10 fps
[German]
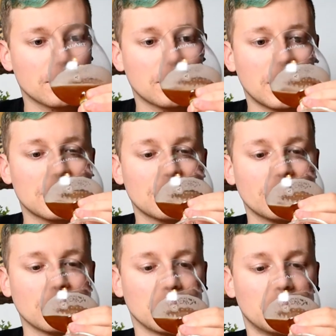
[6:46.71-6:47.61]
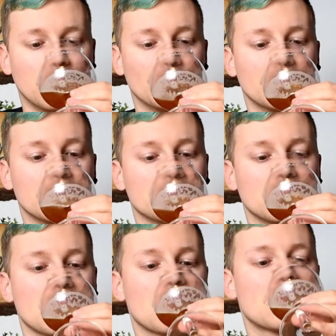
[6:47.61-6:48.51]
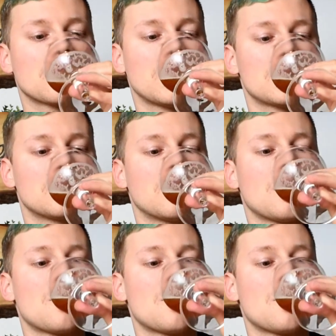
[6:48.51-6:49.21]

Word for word: eine echte Fruchtbombe, also klasse.